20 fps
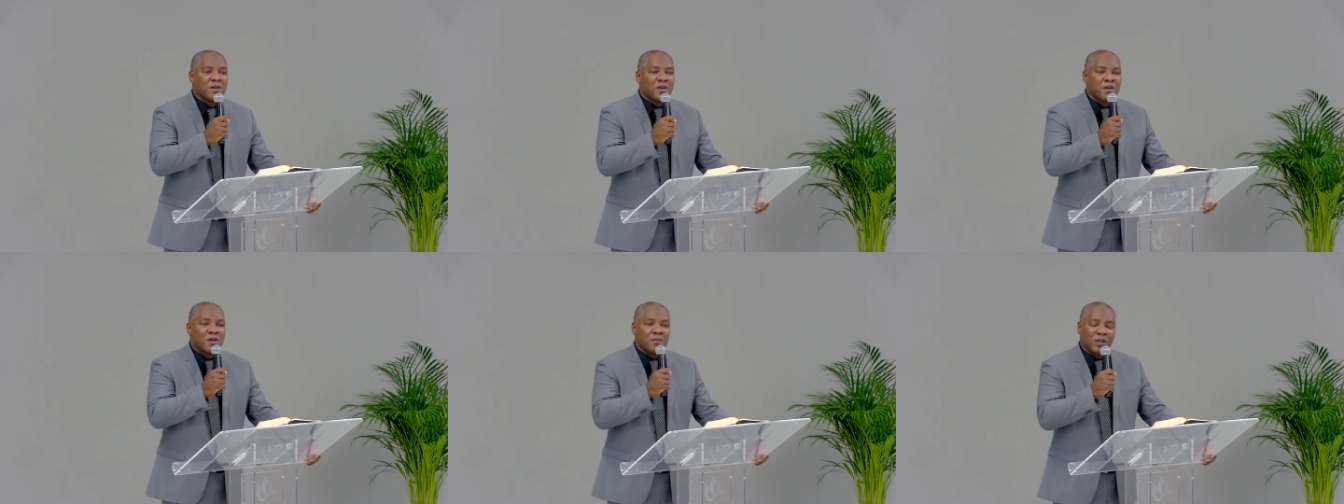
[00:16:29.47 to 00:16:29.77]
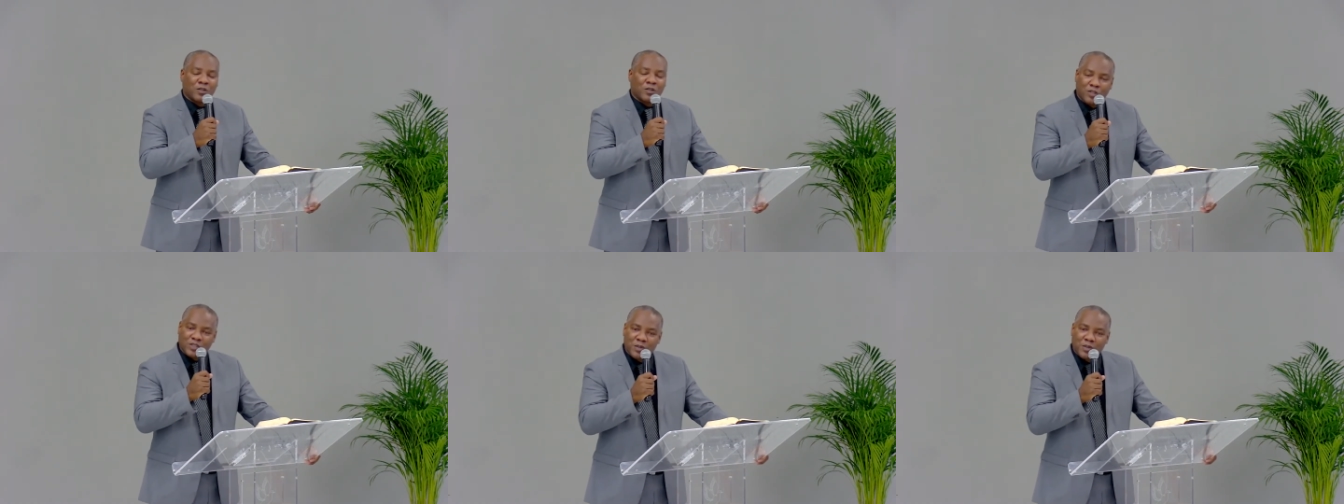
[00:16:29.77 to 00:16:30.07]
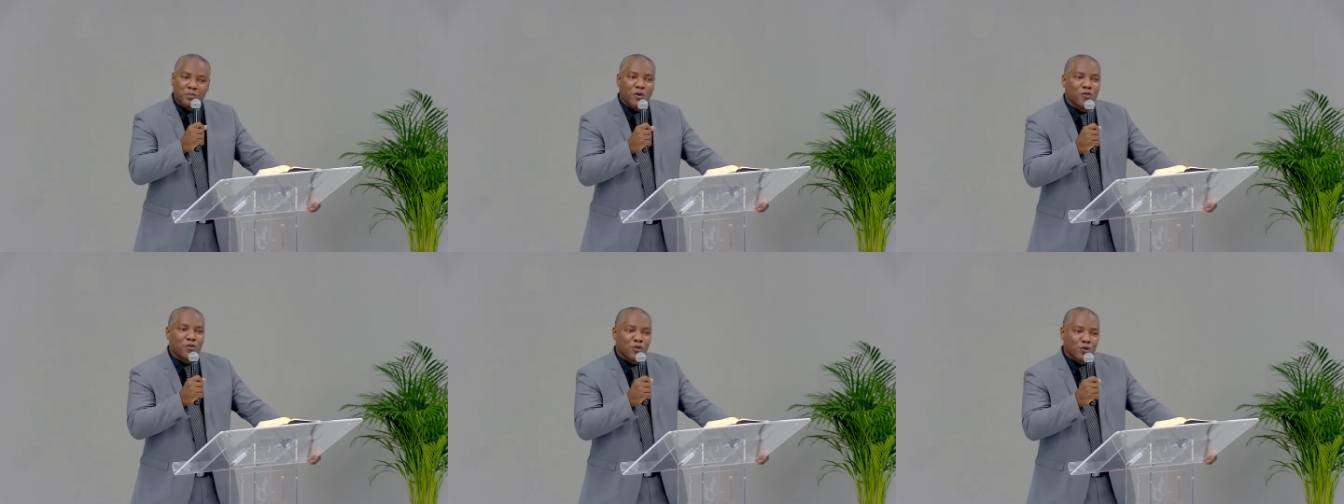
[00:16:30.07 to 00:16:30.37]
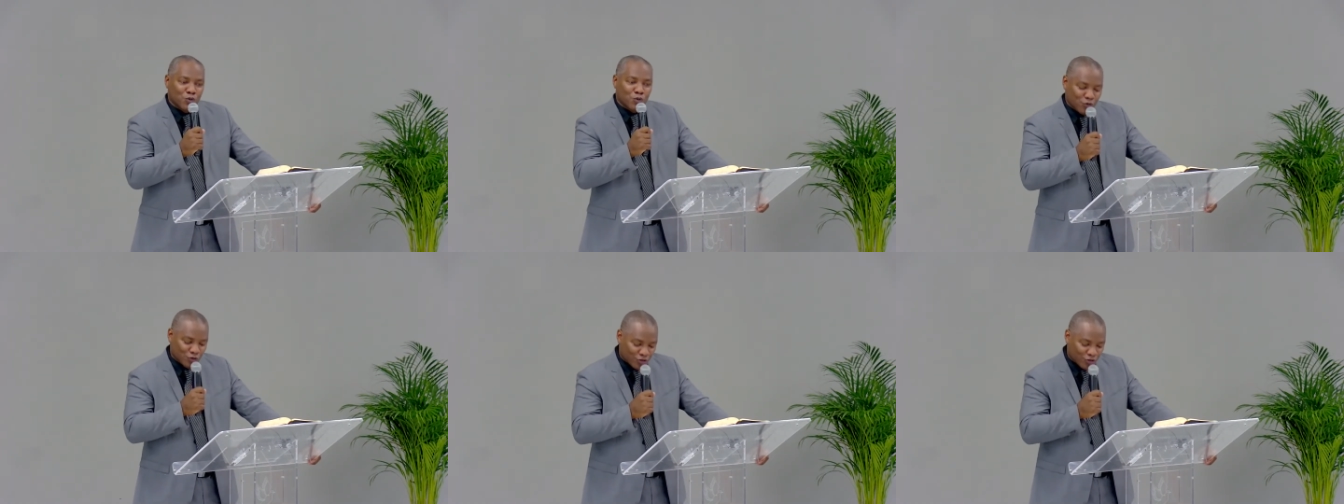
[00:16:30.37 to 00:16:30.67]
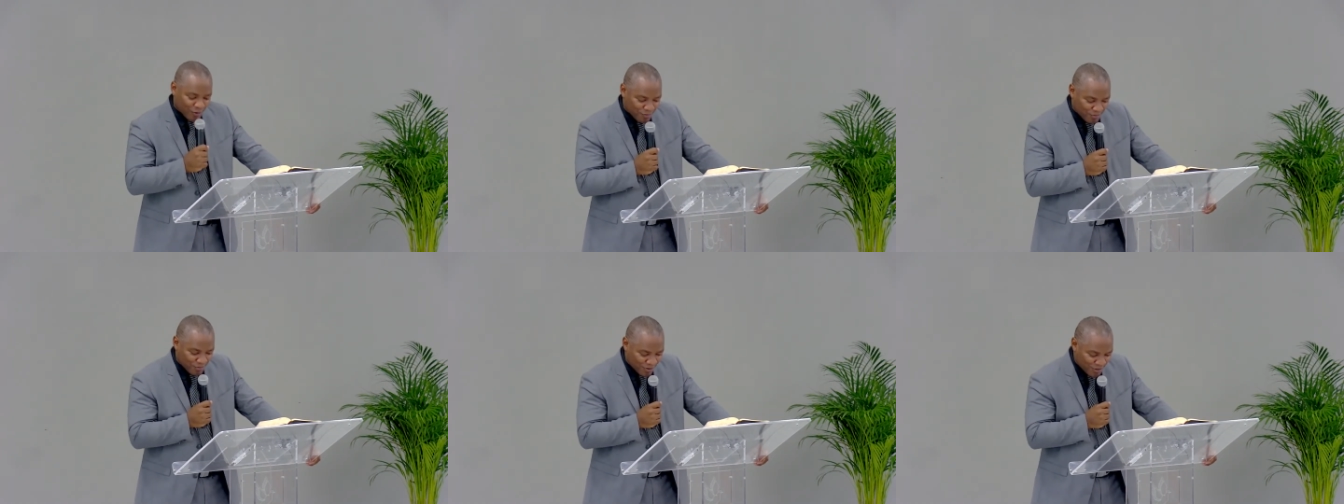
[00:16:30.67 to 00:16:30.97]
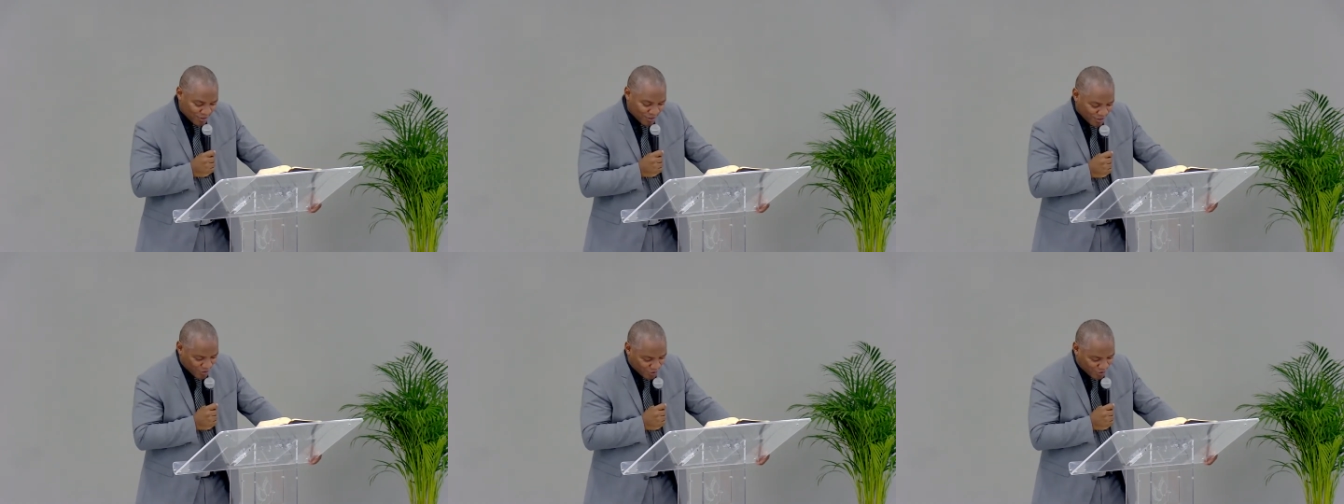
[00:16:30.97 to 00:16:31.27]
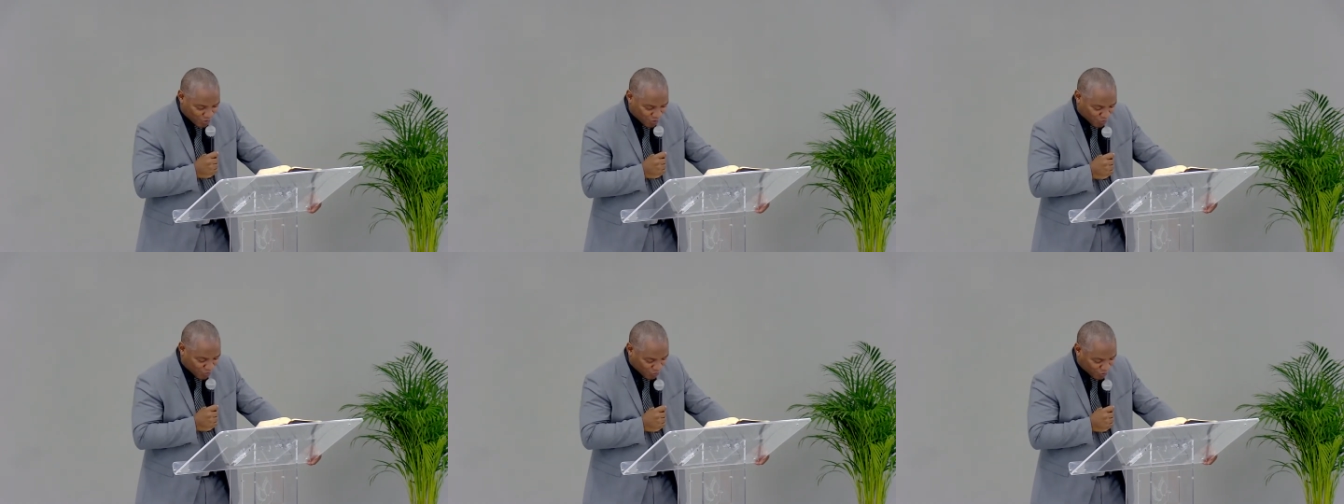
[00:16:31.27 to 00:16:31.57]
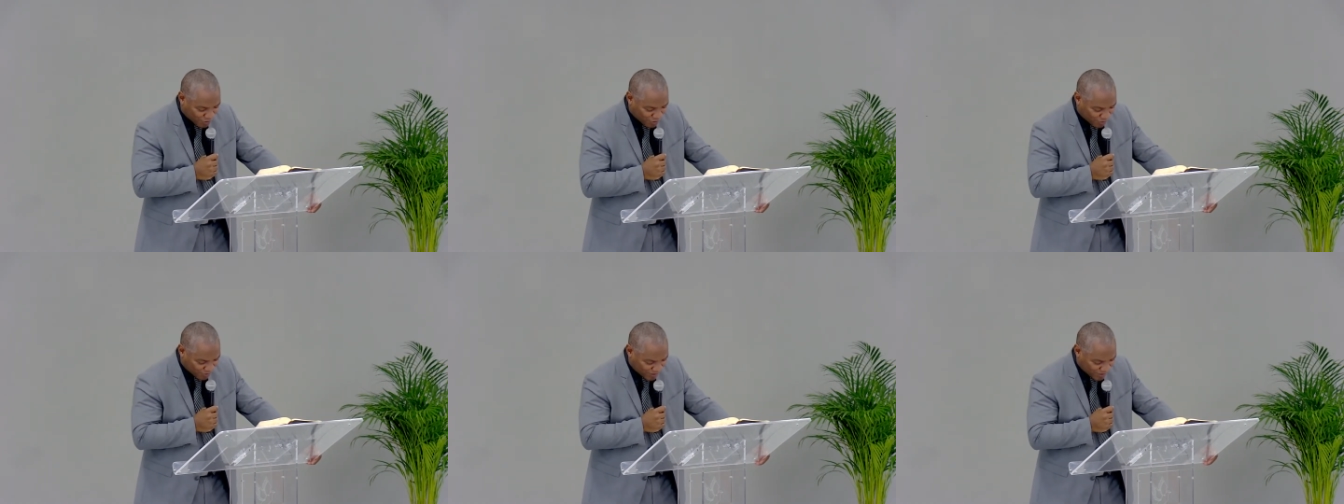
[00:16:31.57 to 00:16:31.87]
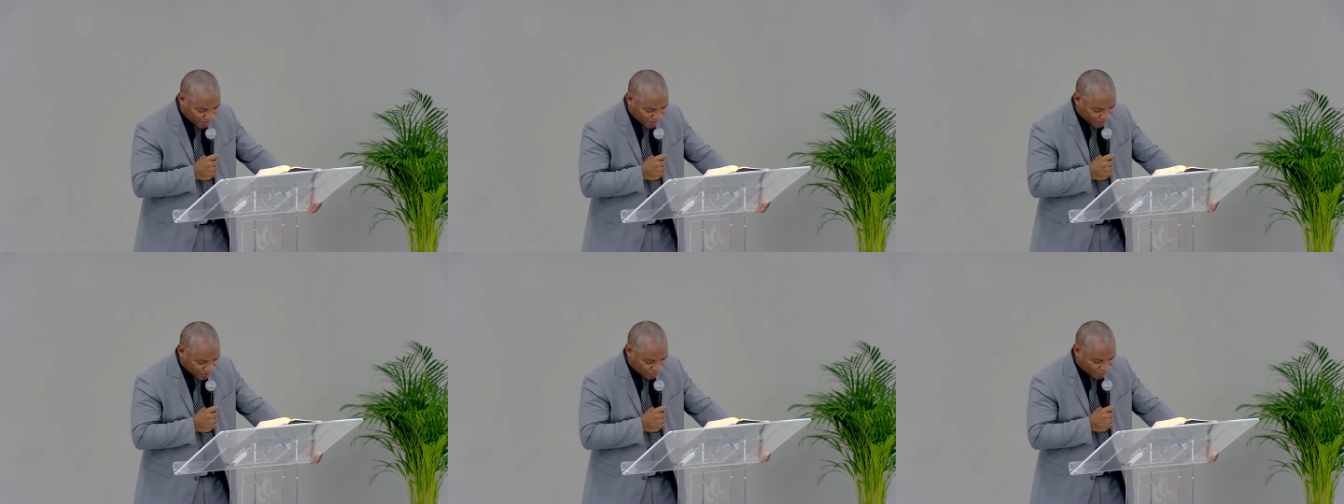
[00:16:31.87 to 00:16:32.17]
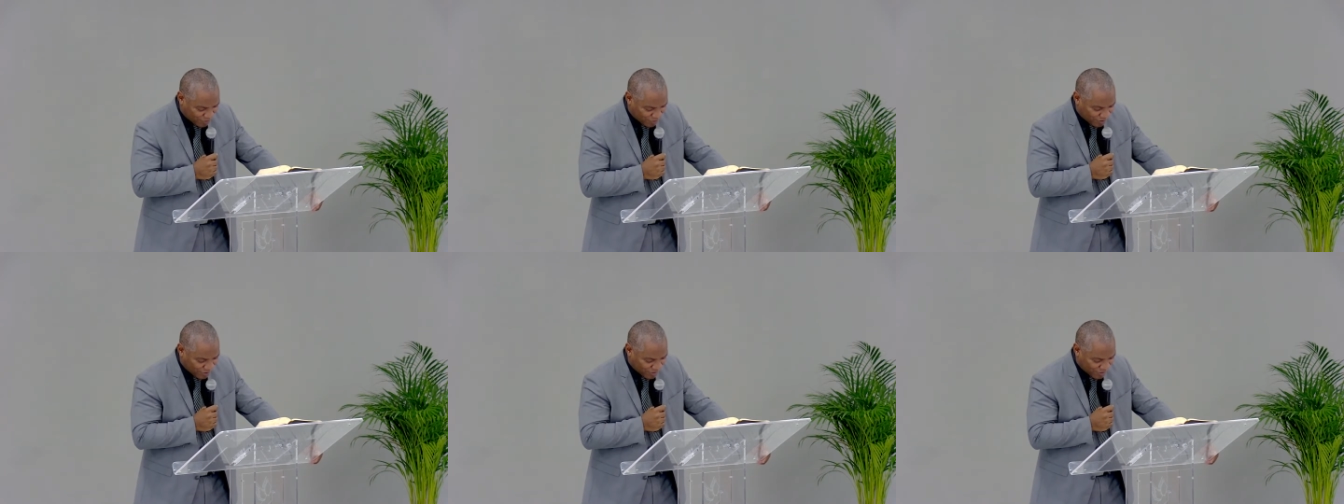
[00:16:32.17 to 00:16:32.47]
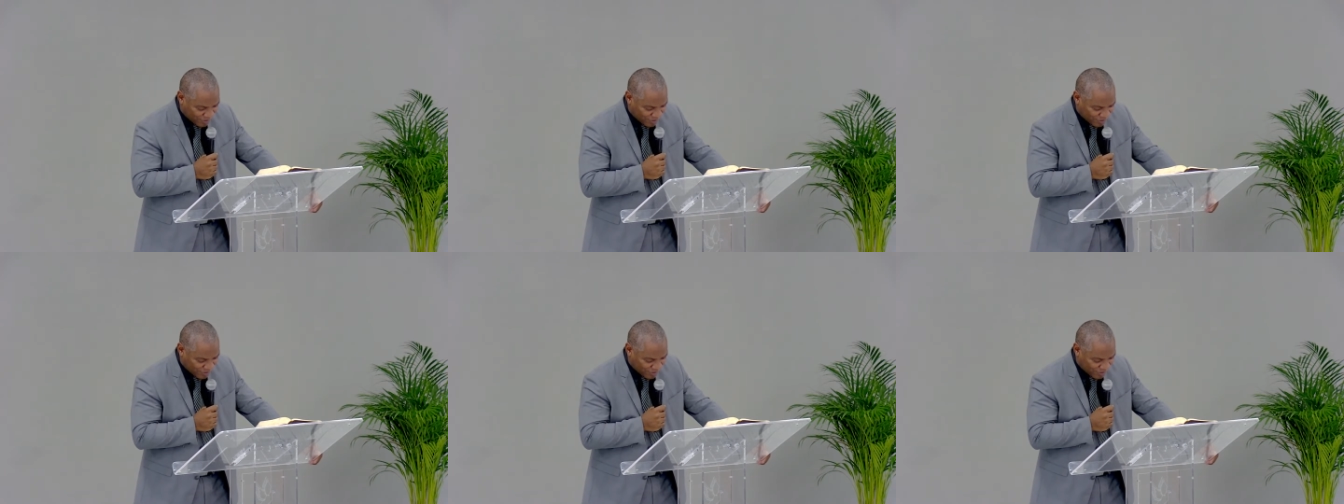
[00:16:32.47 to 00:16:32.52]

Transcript: Parce que c'est preuve que nous sommes, que nous sommes ses enfants.